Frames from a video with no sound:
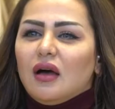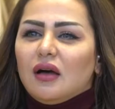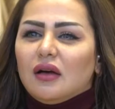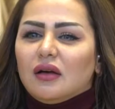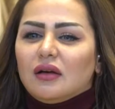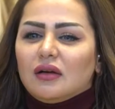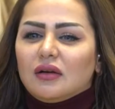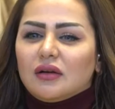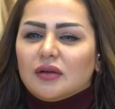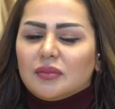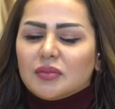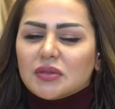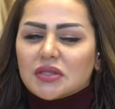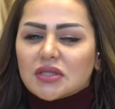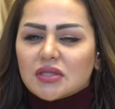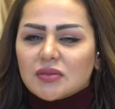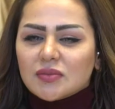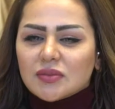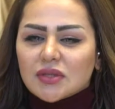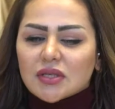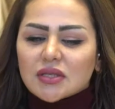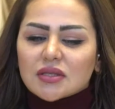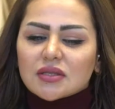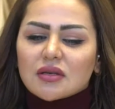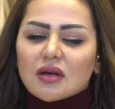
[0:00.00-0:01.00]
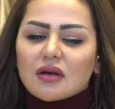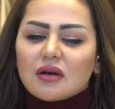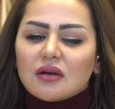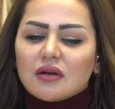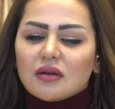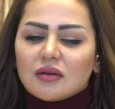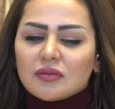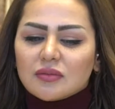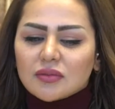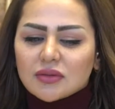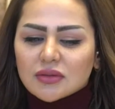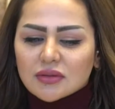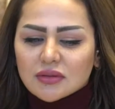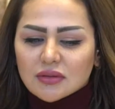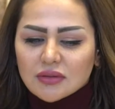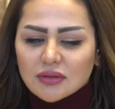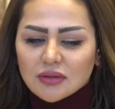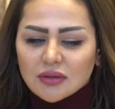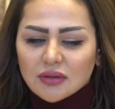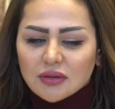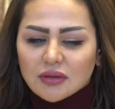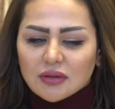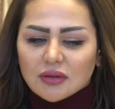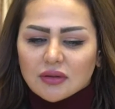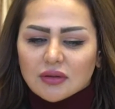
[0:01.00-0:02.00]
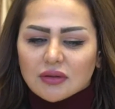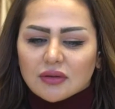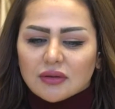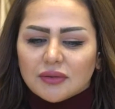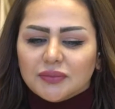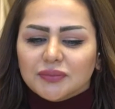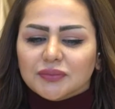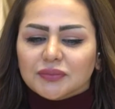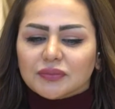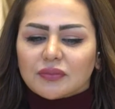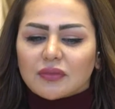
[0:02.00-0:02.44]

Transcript: Ee, bizim tasarımımız e